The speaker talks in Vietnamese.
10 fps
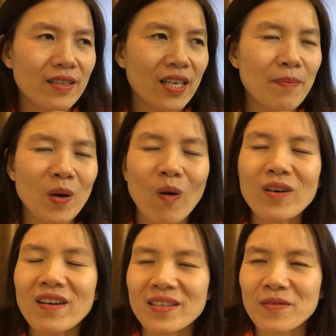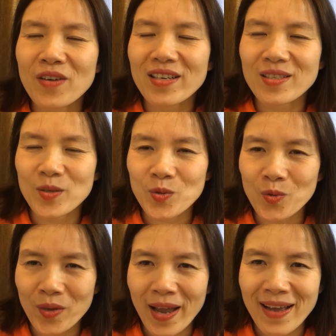khi mà gõ cửa như vậy thì
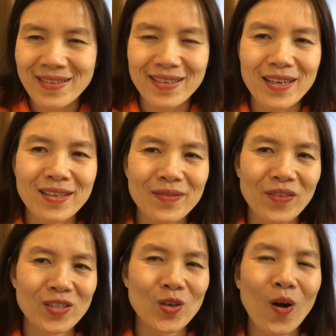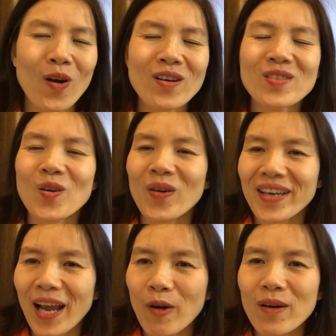chủ nhà sẽ cần phải cho cho
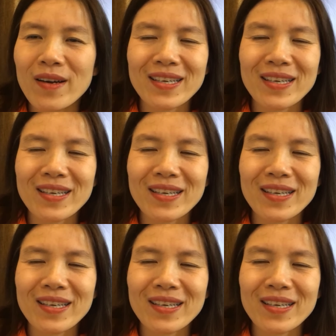kẹo